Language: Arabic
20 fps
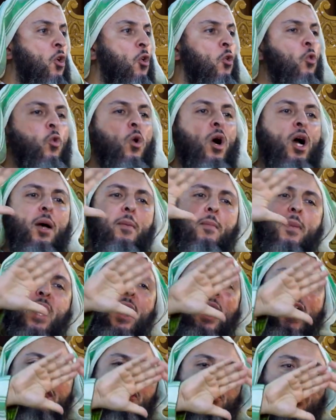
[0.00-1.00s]

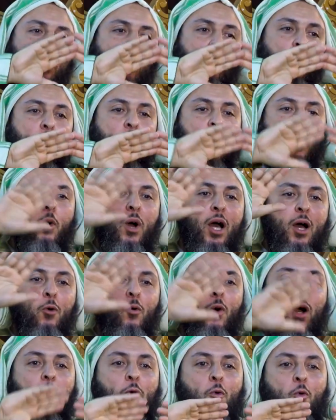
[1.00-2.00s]
وما يك... و... و...
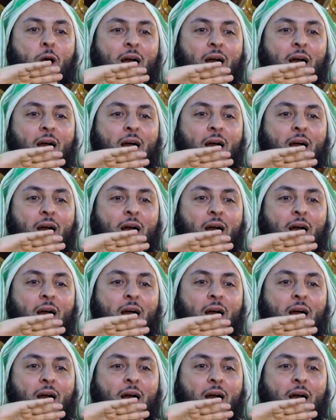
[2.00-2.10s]
و...